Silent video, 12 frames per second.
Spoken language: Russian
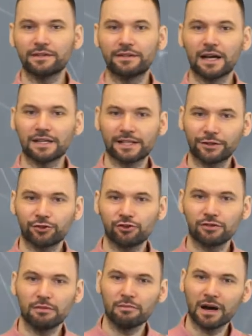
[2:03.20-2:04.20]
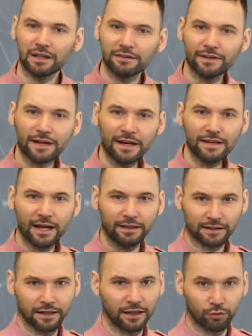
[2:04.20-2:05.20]
достаточно
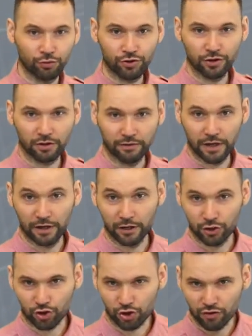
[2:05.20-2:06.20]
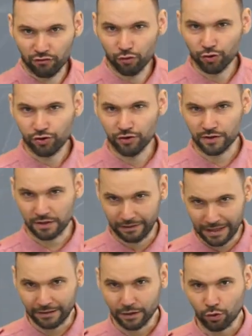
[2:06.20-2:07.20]
маловероятная, учитывая живучесть
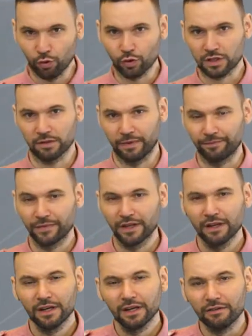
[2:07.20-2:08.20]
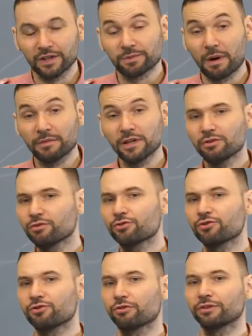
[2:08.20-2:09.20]
данных особей. Ведь, по мнению
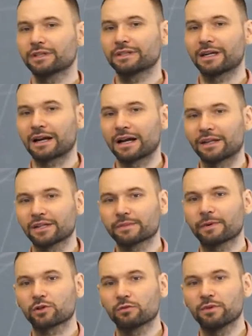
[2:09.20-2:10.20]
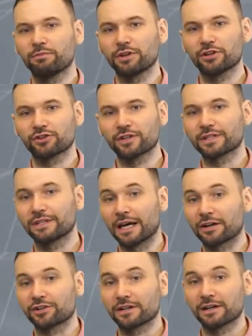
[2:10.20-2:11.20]
ученых, тараканы способны пережить
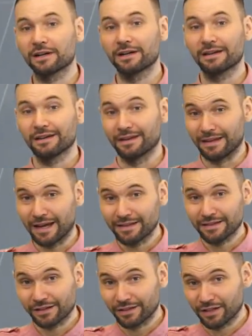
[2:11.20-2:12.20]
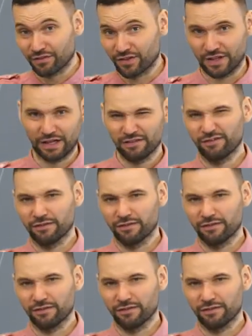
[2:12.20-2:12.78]
даже ядерный взрыв.